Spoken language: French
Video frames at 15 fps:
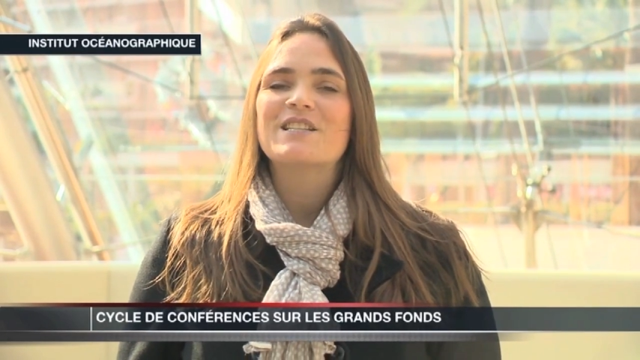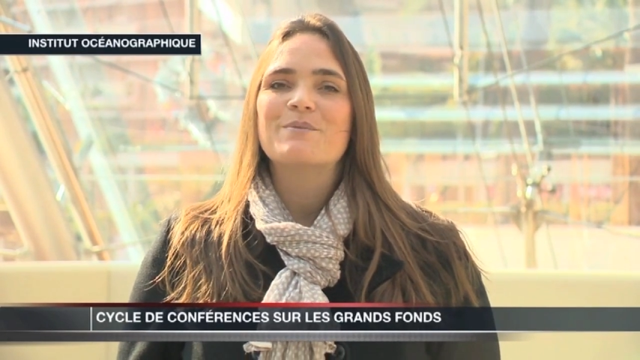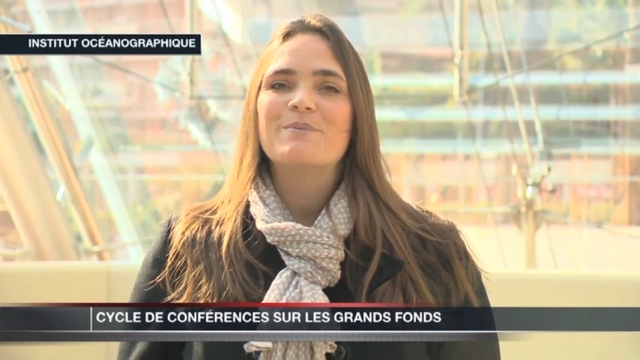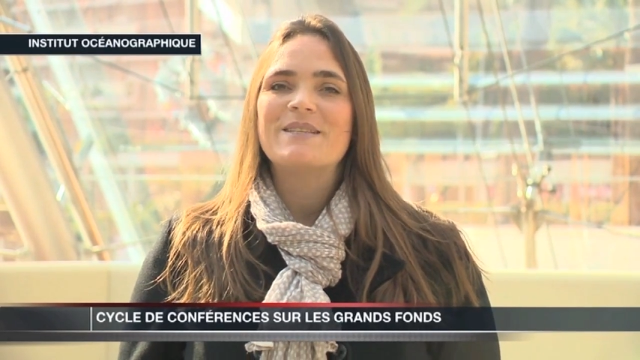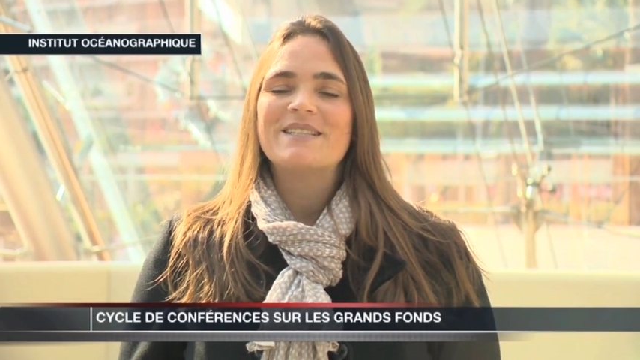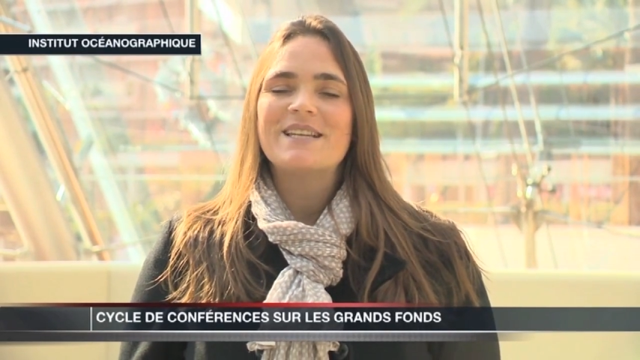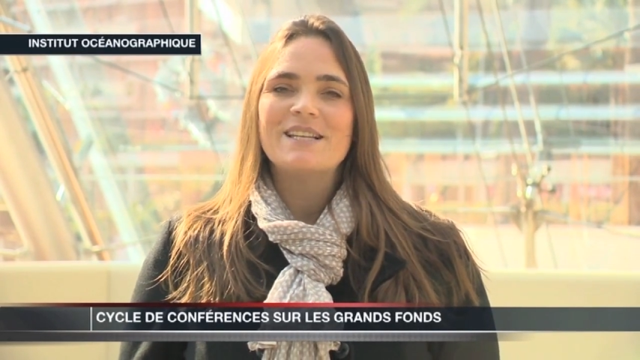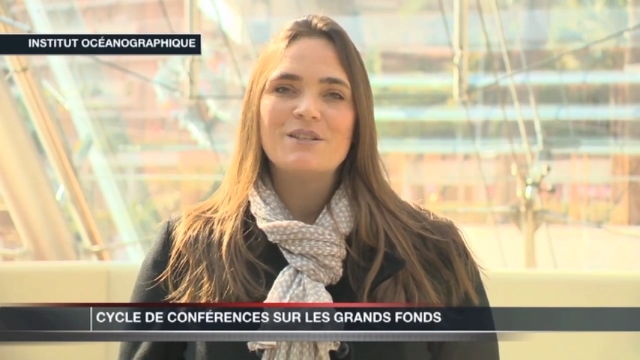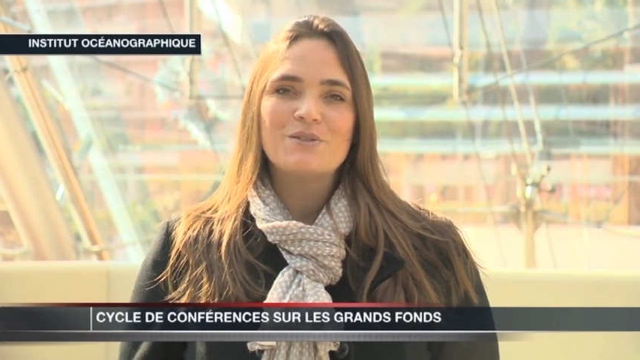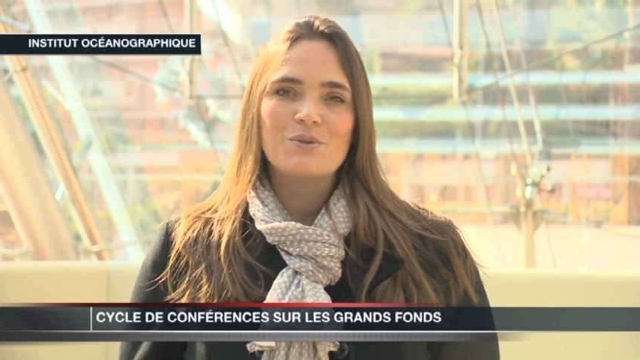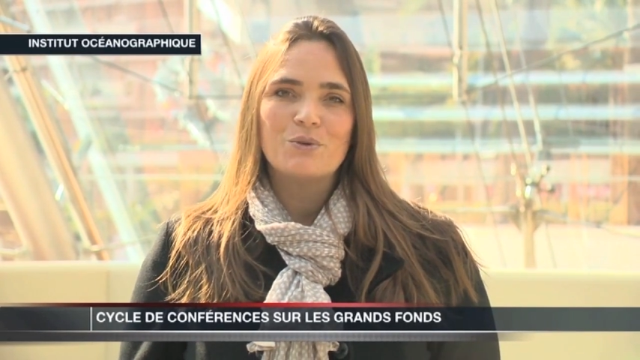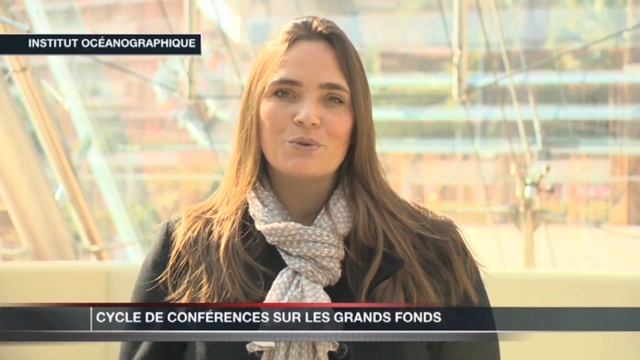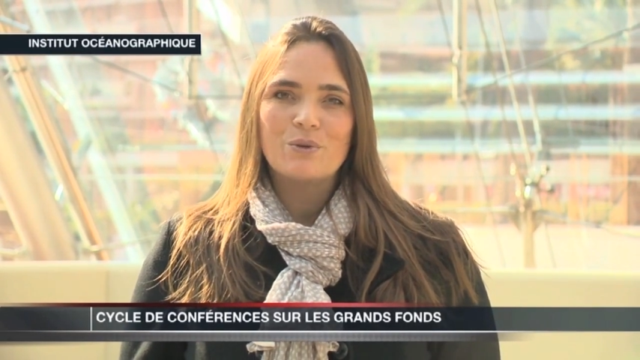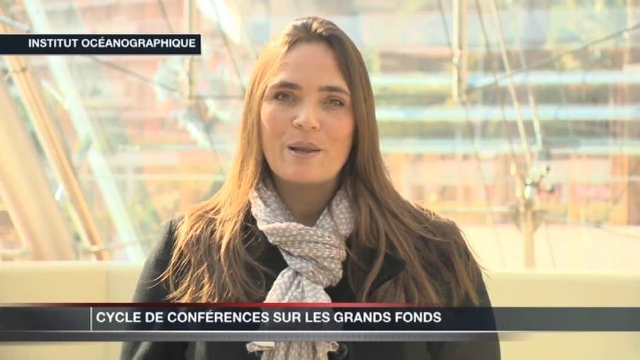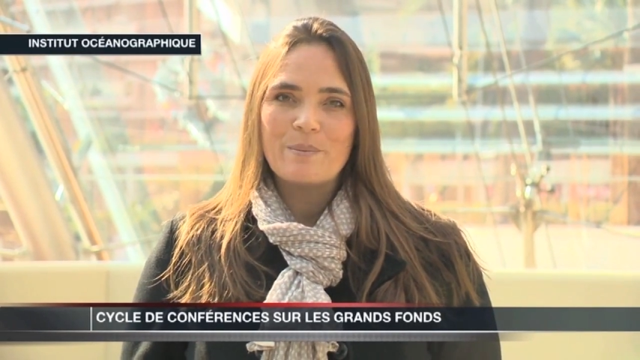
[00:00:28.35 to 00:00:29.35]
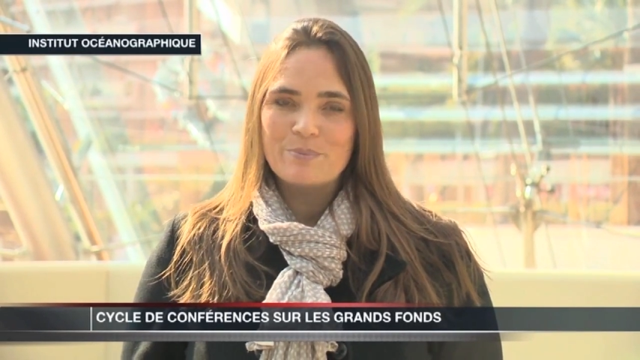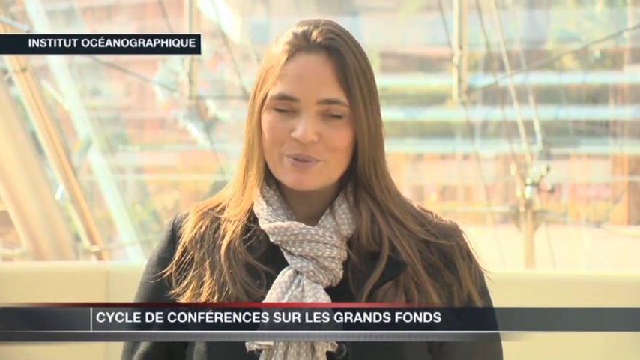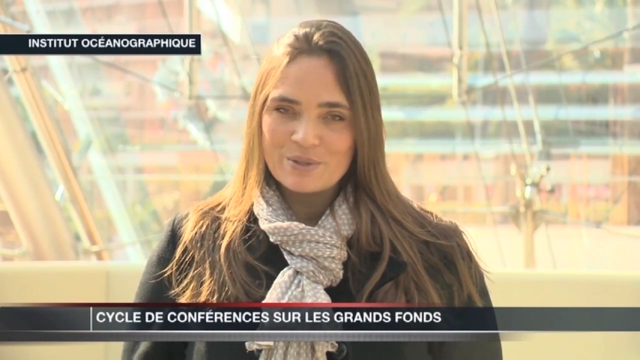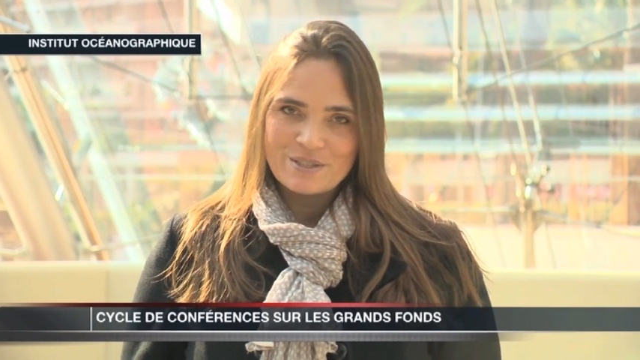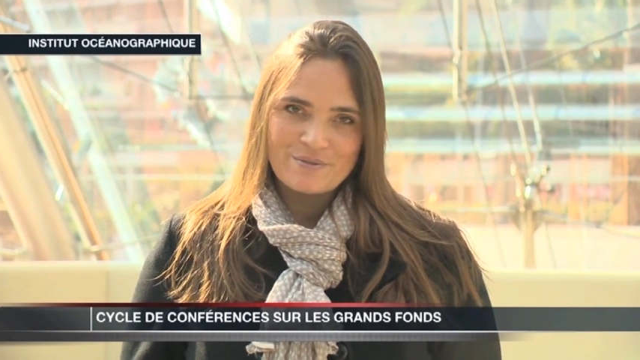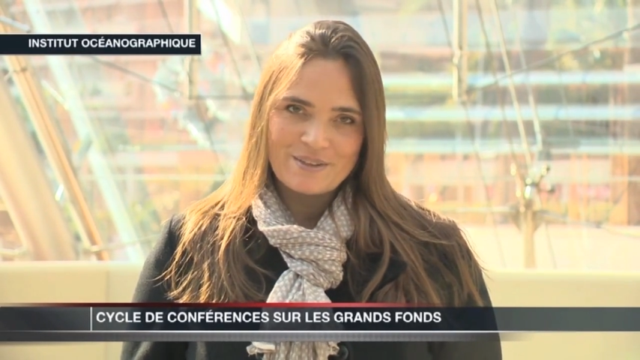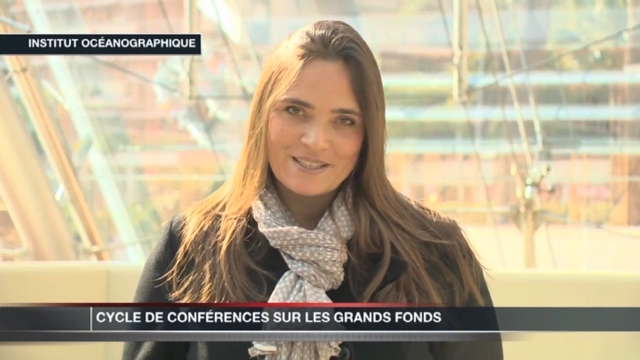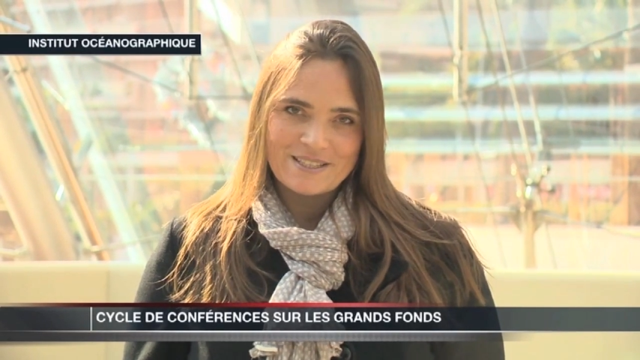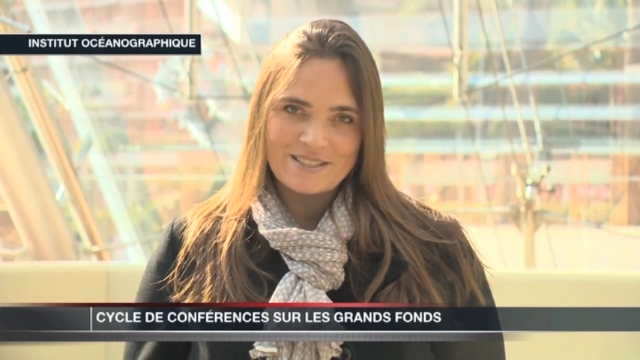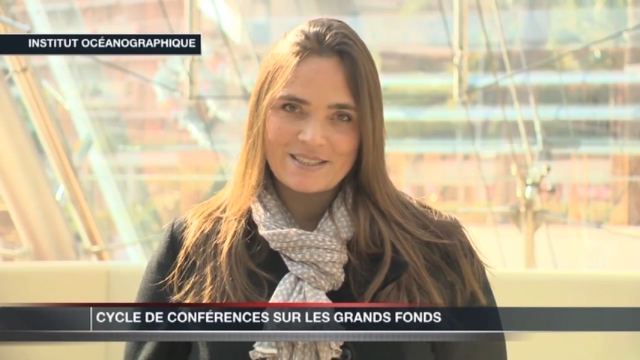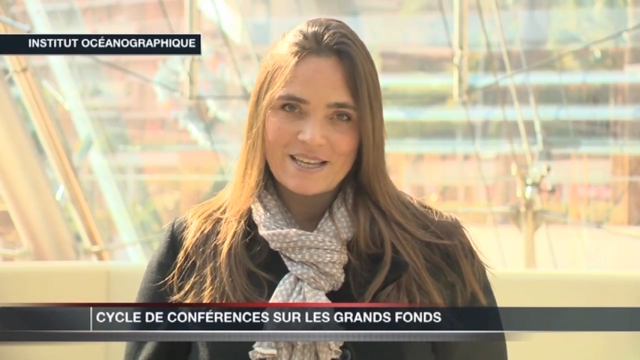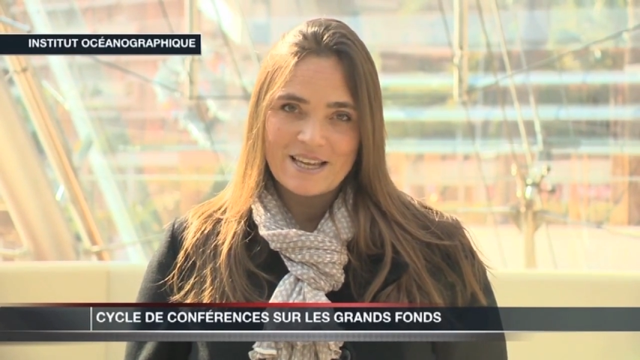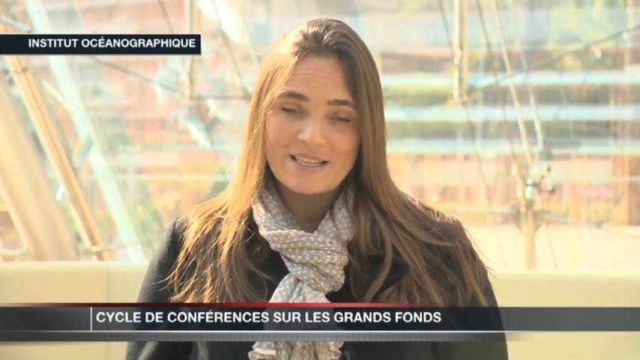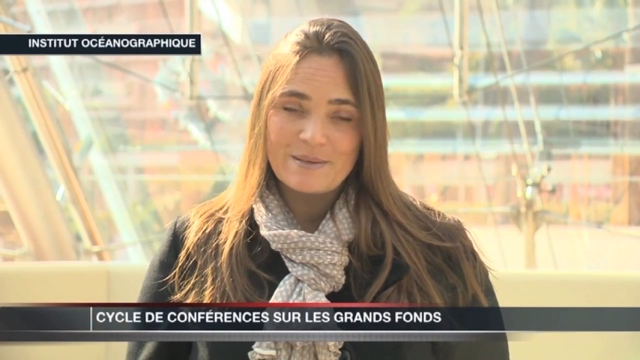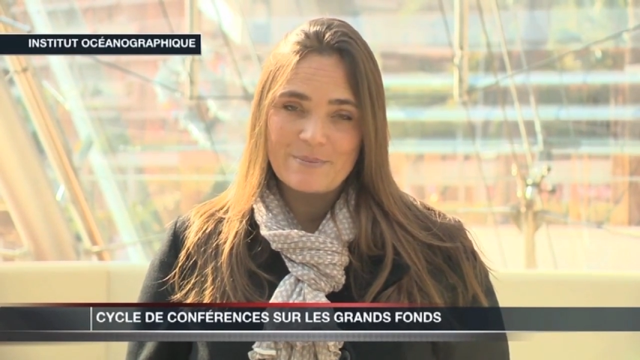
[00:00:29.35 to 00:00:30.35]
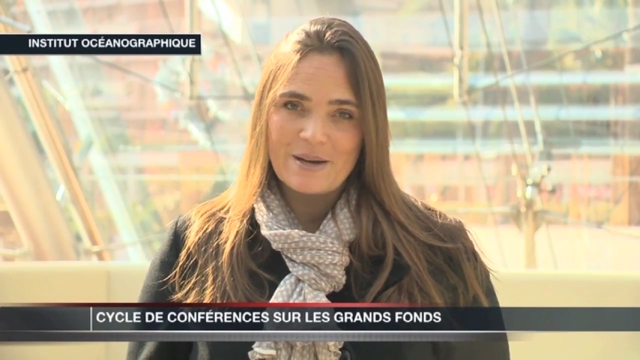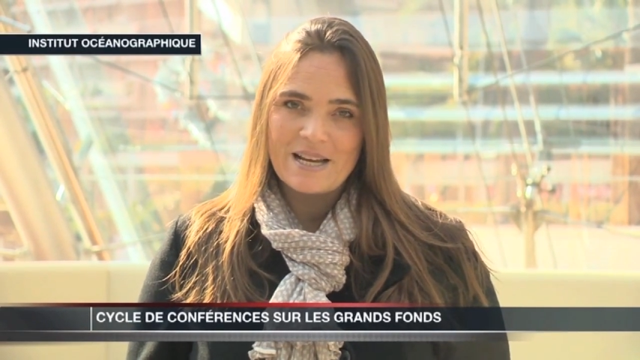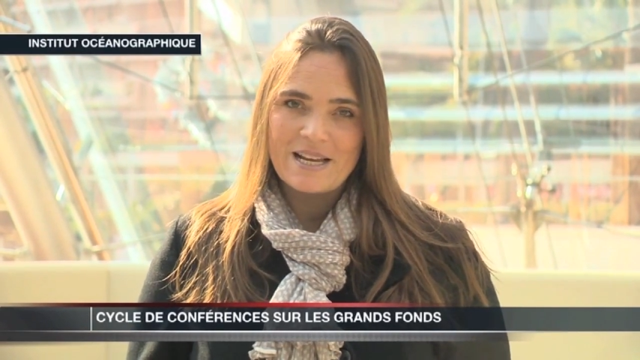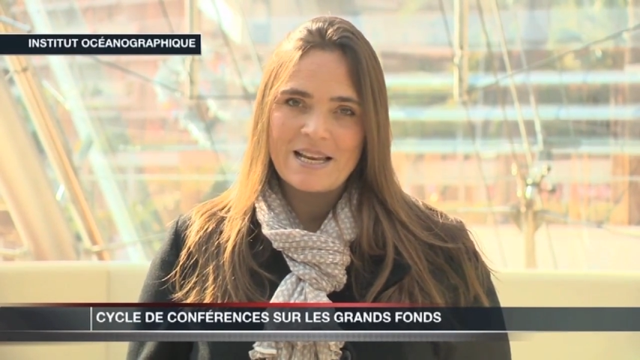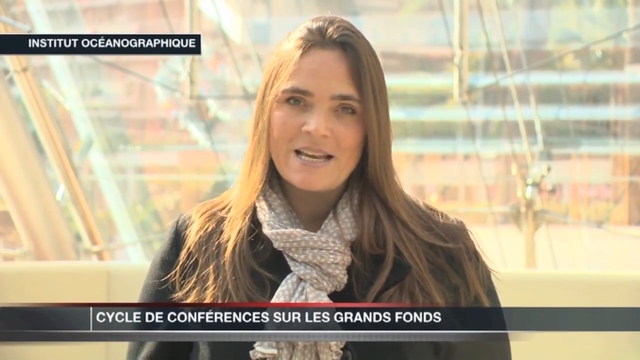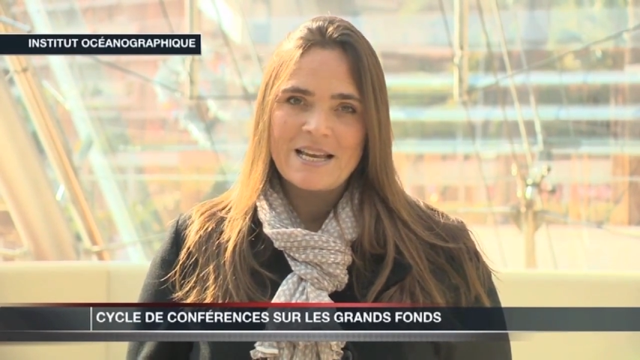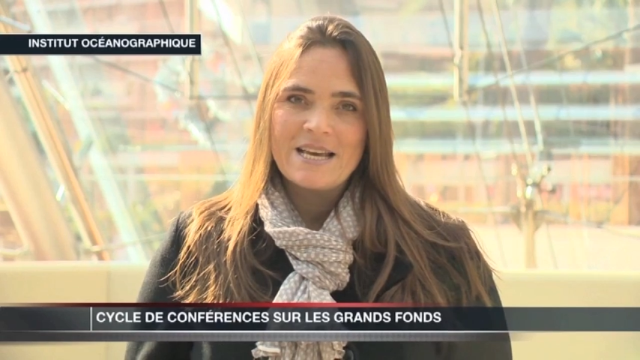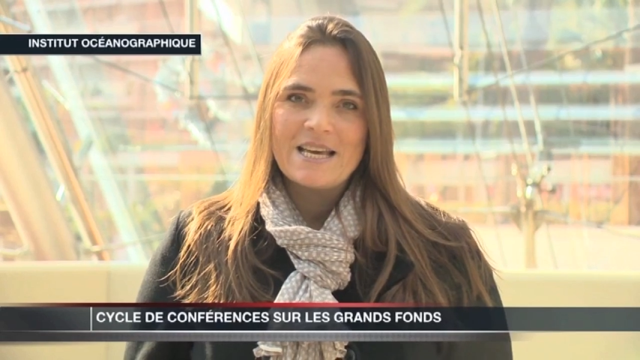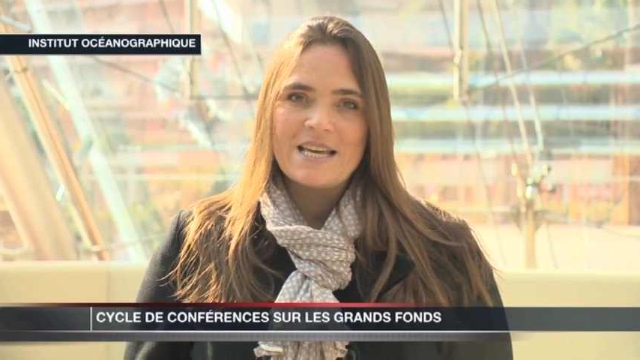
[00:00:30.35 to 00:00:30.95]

spécialiste de la biodiversité animale,